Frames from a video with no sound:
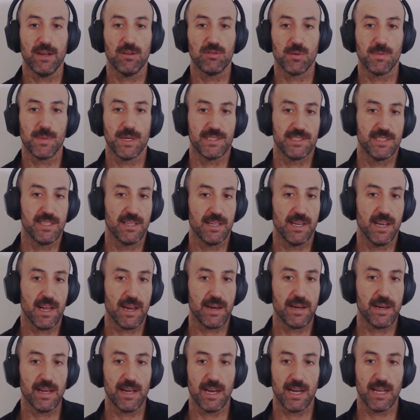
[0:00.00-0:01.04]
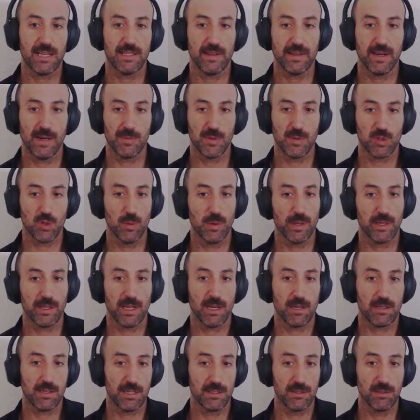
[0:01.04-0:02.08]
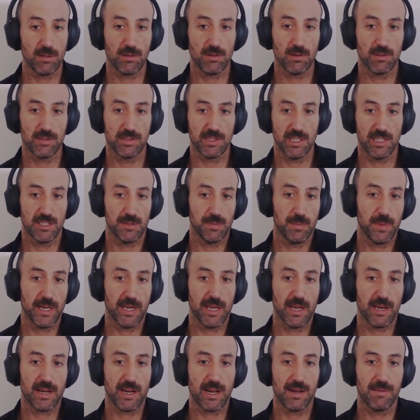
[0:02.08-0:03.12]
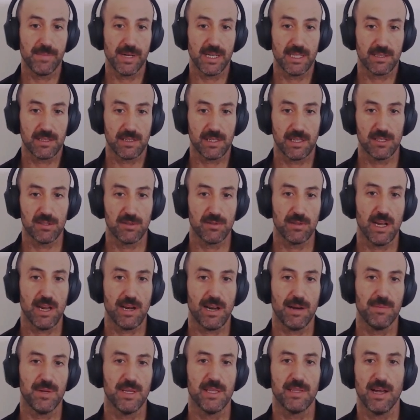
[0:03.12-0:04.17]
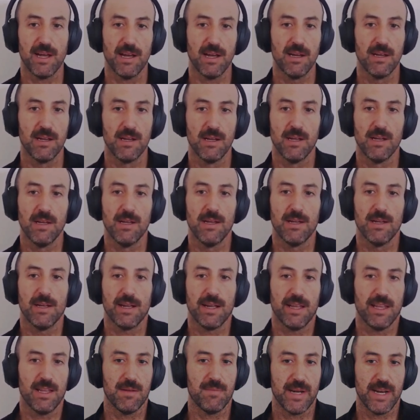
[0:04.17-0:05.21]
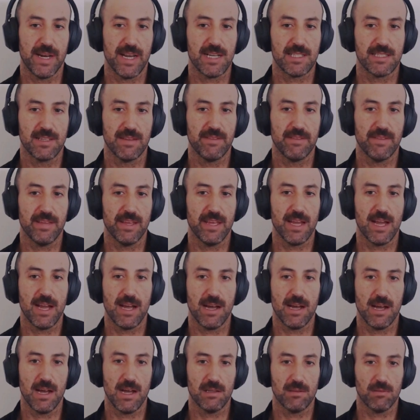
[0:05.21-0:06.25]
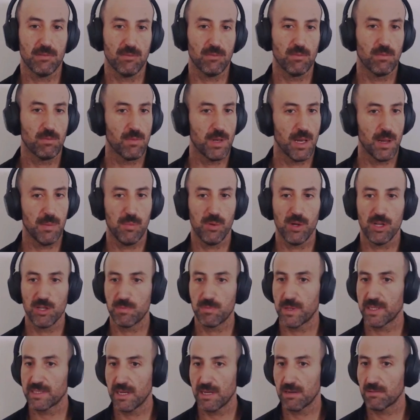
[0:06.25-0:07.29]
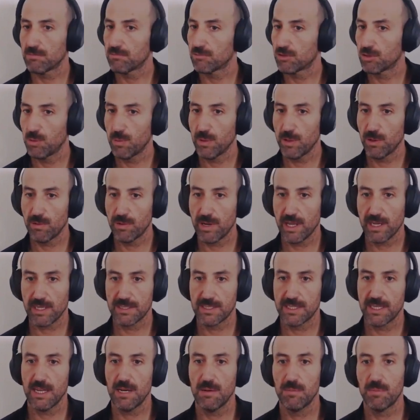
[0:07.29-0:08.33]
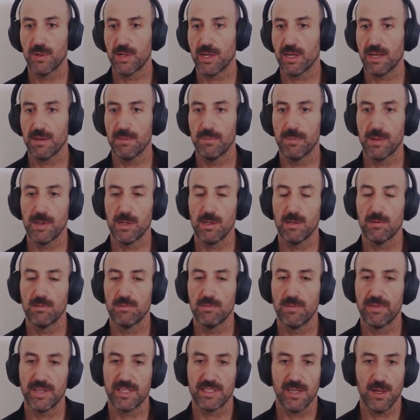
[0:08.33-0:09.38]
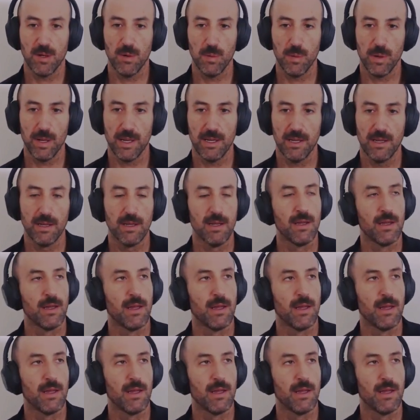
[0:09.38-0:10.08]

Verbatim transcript: de Auto Machine Learning que la tendríamos cubierta tanto con SageMaker Canvas, que es una herramienta que de manera sencilla le puedes pasar, subir un Excel, por ejemplo, un CSV